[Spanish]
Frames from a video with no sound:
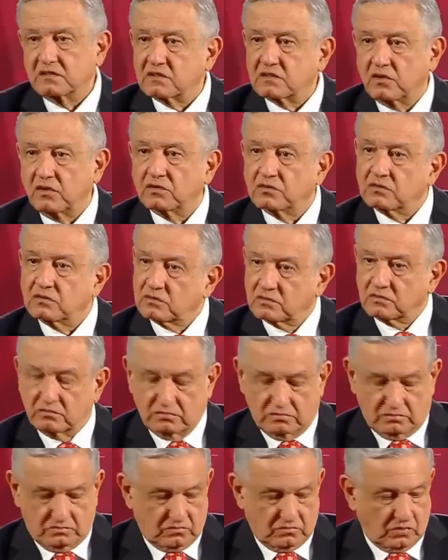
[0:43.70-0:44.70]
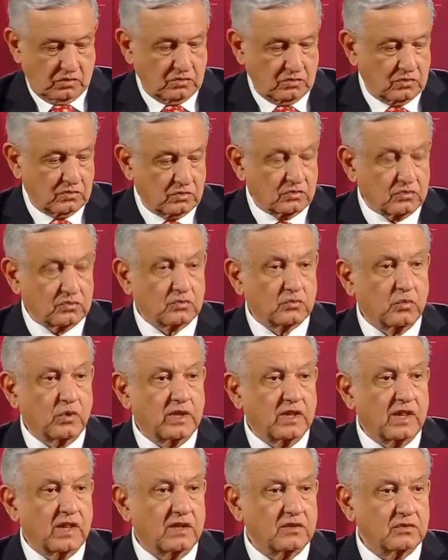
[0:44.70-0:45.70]
con todos los
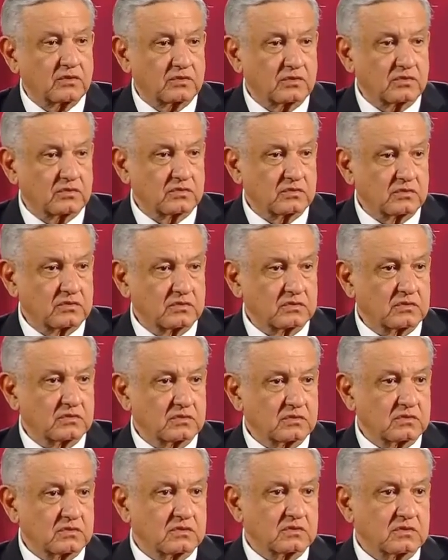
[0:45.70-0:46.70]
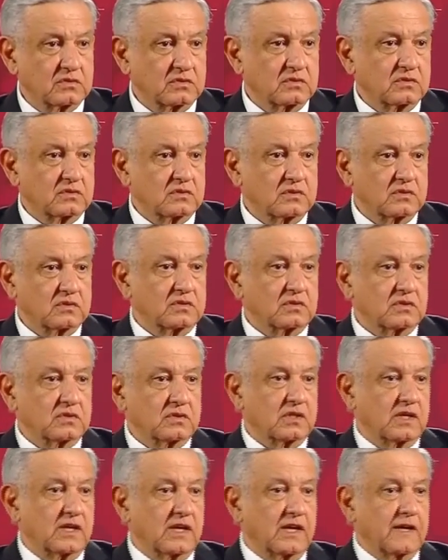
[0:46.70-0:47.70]
cuidados
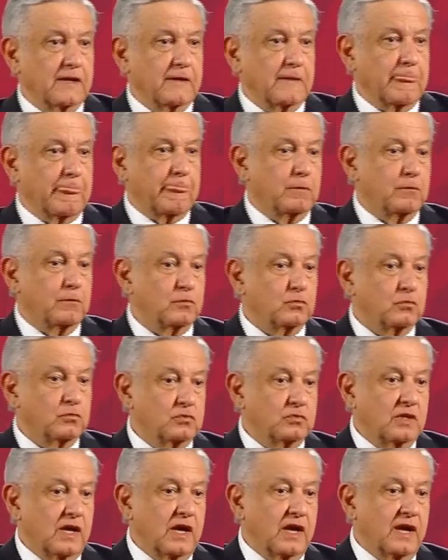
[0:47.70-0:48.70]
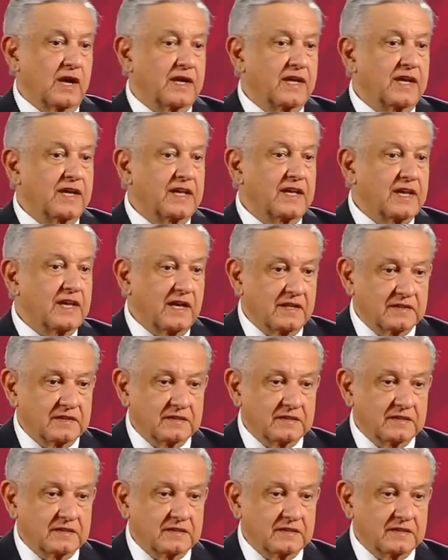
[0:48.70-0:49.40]
en una gira